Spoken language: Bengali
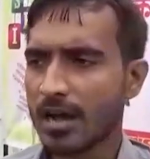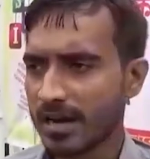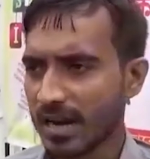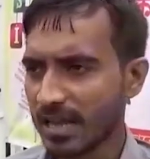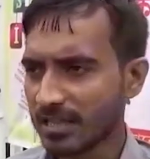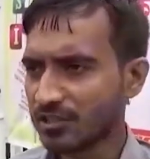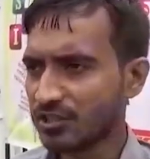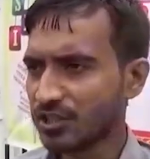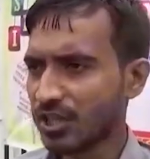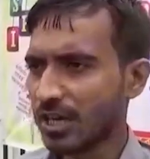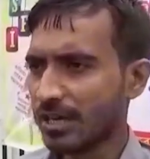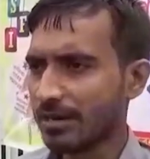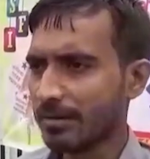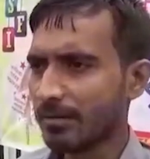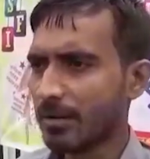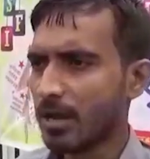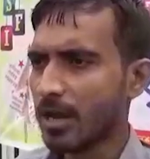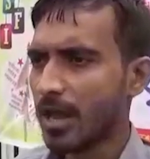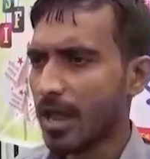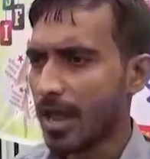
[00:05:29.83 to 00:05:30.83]
রাজ্যের
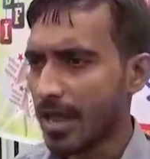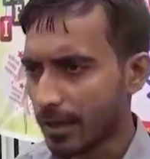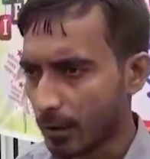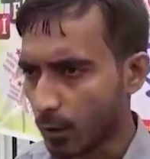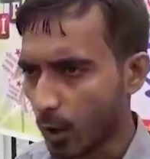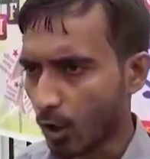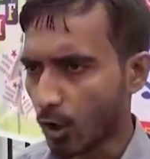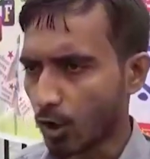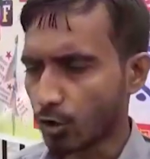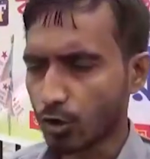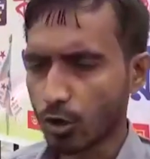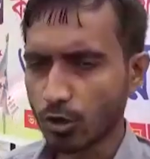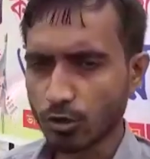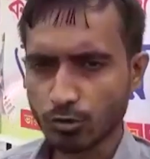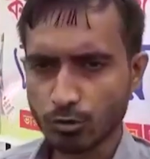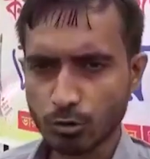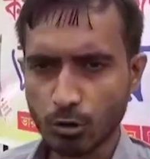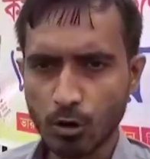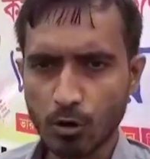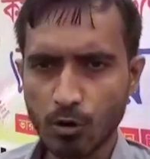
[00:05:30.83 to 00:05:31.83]
এই
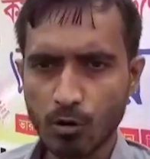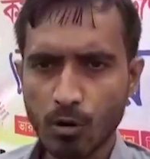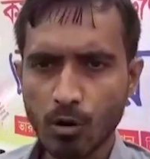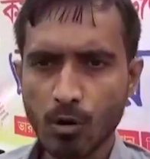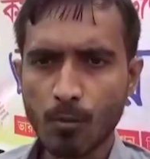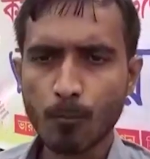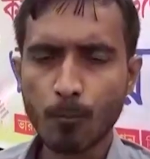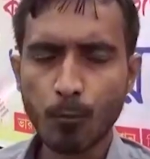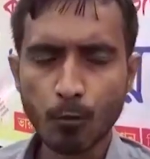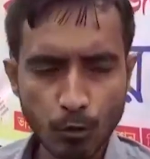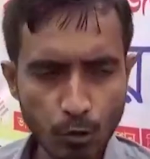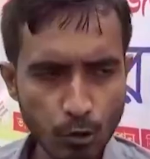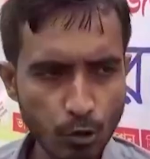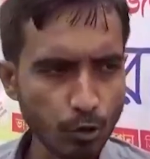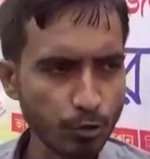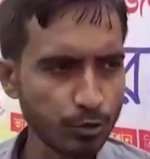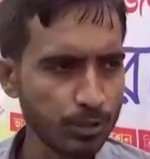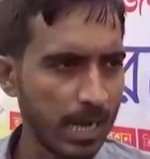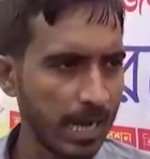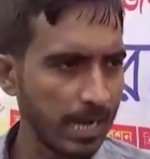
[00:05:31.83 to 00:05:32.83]
গণতন্ত্র
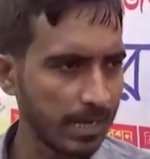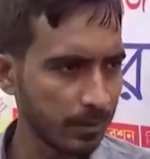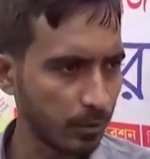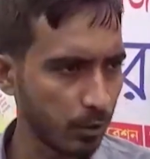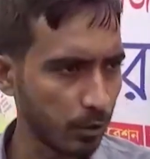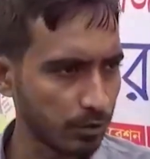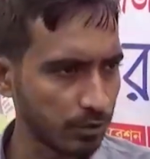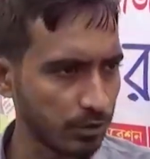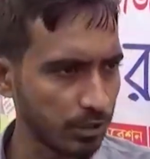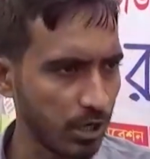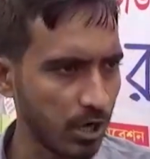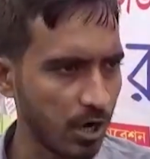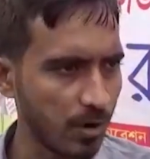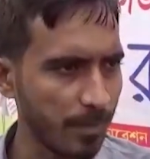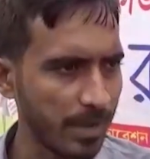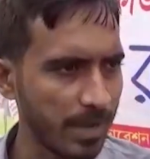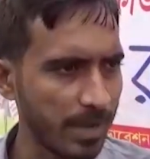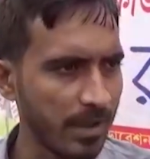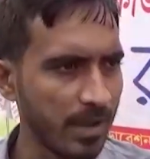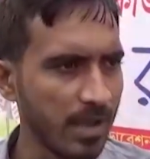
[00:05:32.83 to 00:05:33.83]
পুনরুদ্ধার করতে
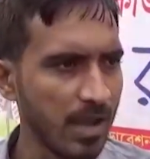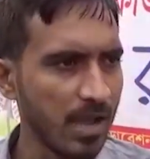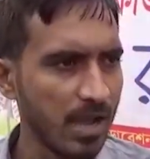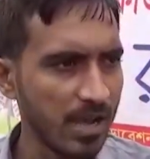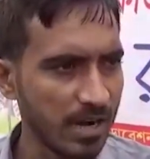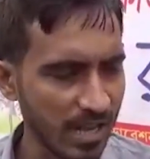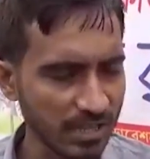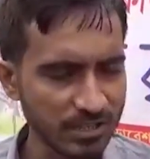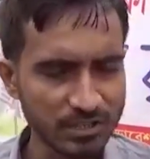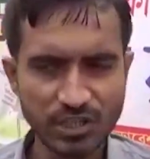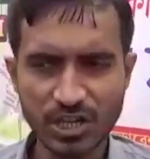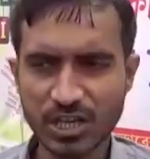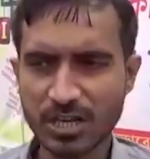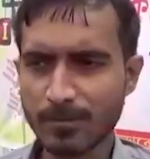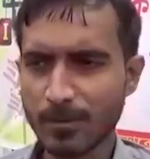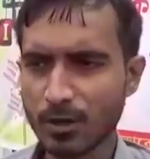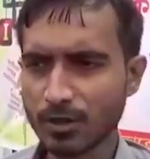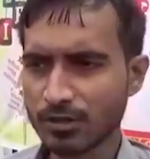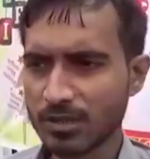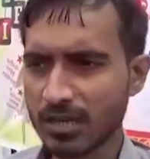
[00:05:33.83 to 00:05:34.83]
হবে রাজ্যের
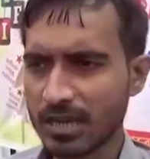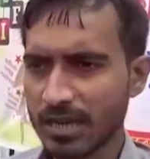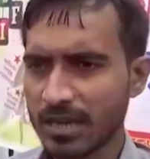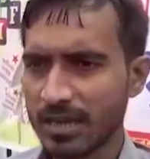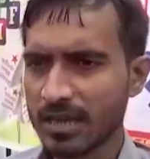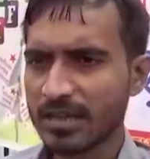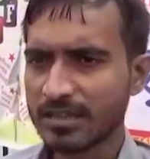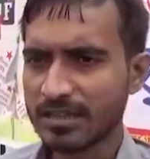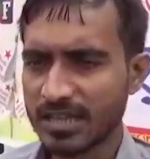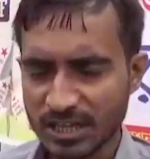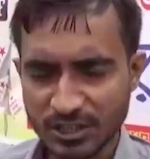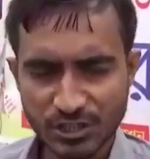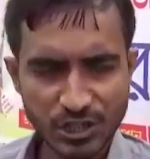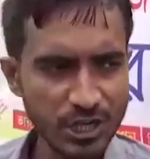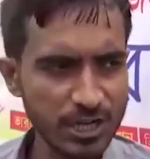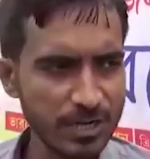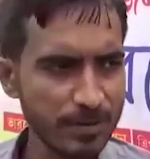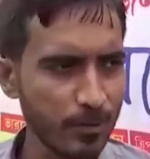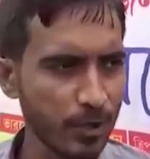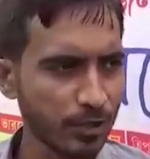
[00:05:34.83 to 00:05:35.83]
মধ্যে
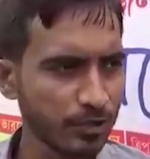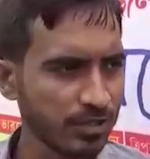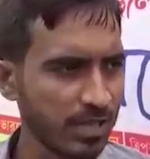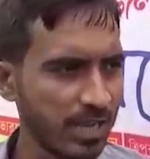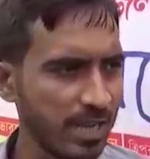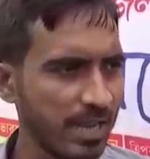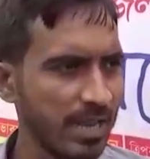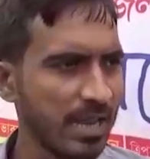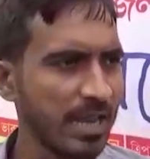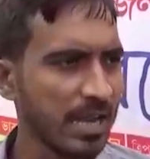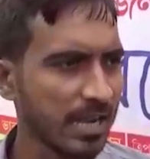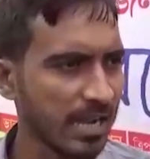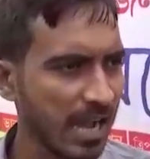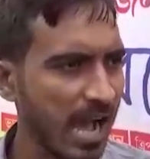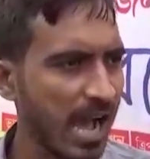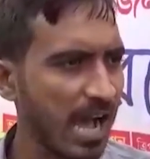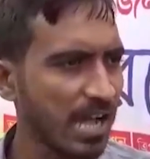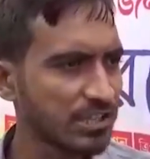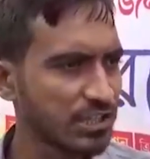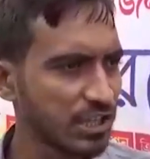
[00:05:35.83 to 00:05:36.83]
দেশের মধ্যে
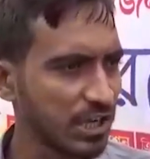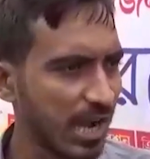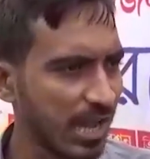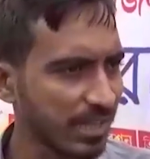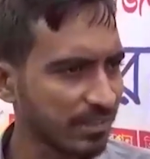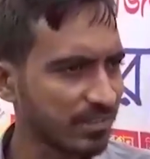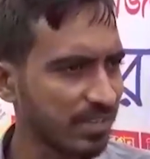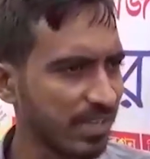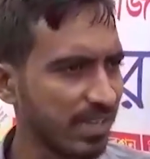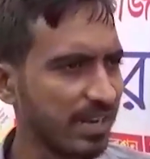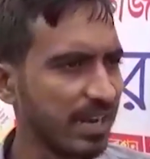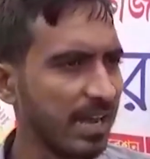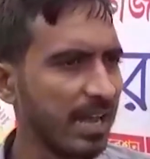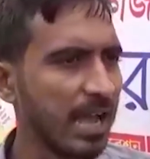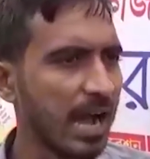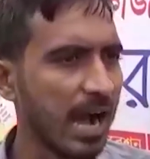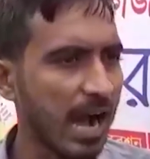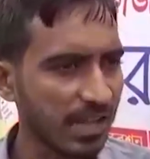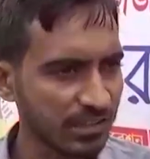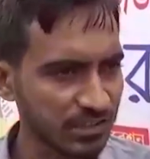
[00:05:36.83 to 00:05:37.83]
কাজ খাদ্যের
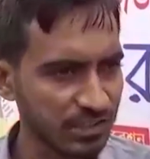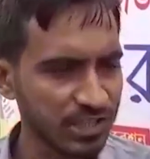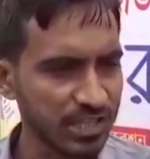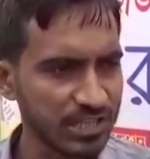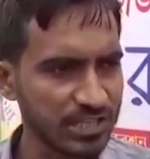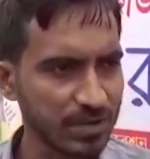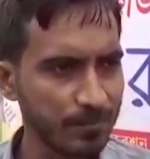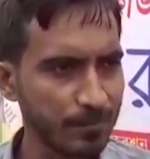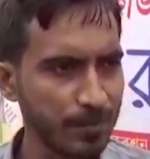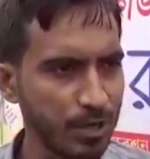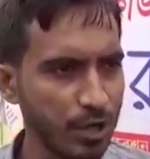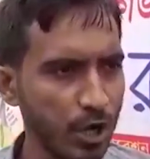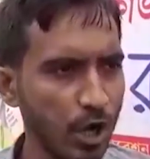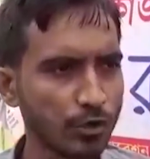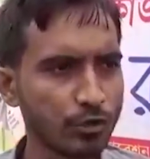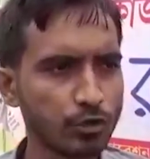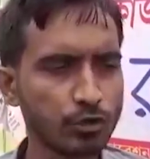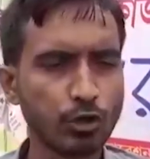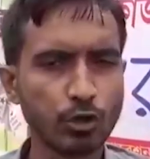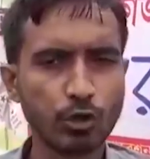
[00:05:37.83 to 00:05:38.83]
আজকে যে
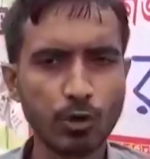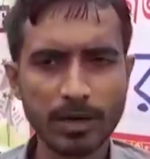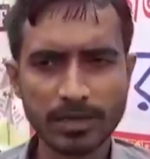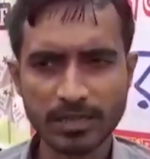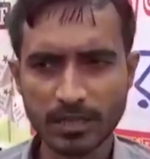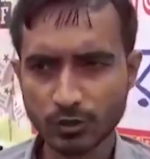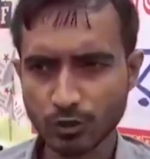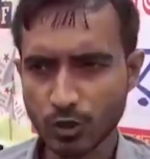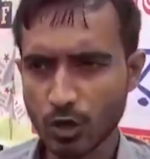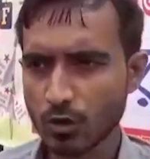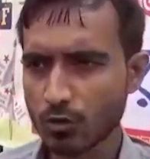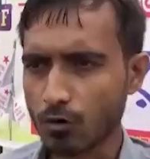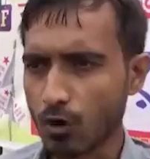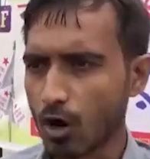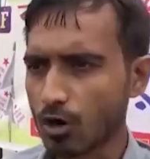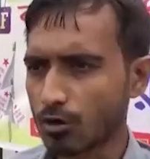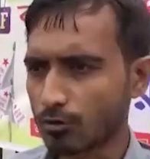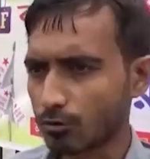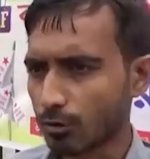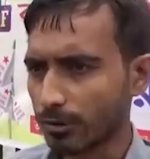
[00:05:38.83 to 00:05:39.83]
বৃহত্তর একটা
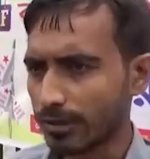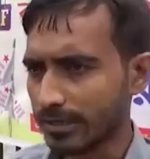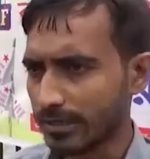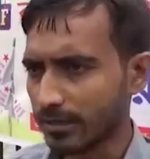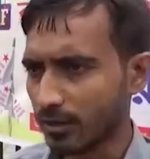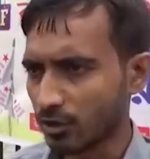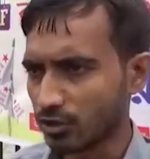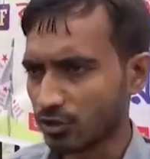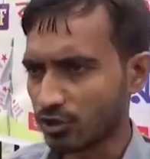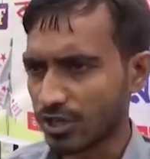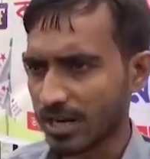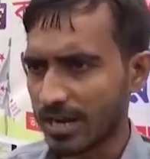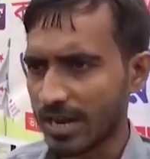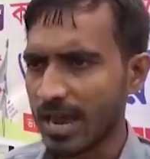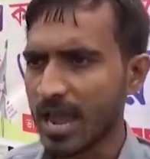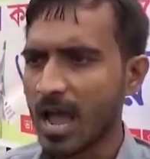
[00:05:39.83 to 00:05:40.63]
সংকট তৈরি হচ্ছে